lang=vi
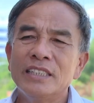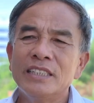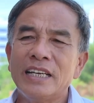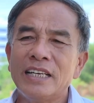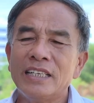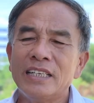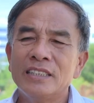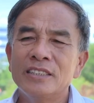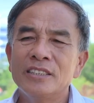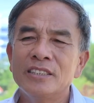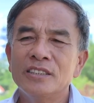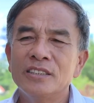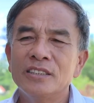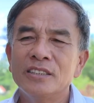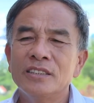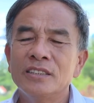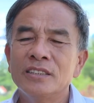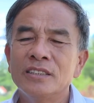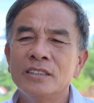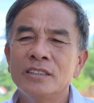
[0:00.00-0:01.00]
dự án
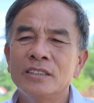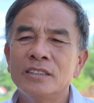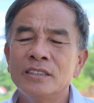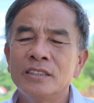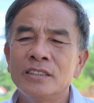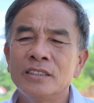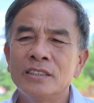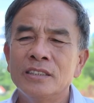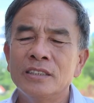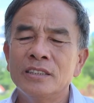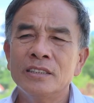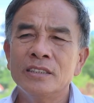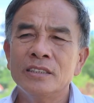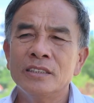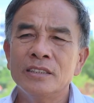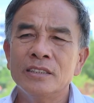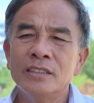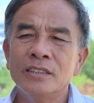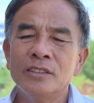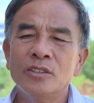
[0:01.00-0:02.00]
đường
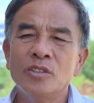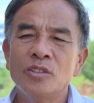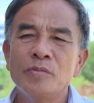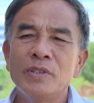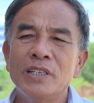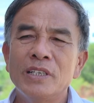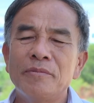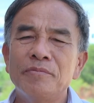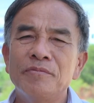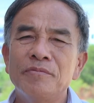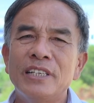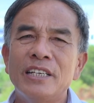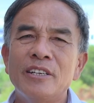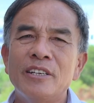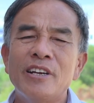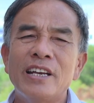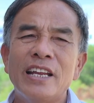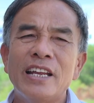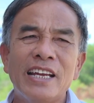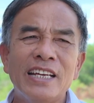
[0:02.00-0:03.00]
số 15 giai
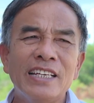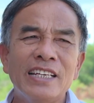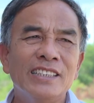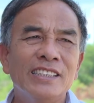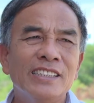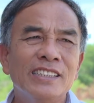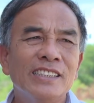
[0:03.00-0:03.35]
đoạn 2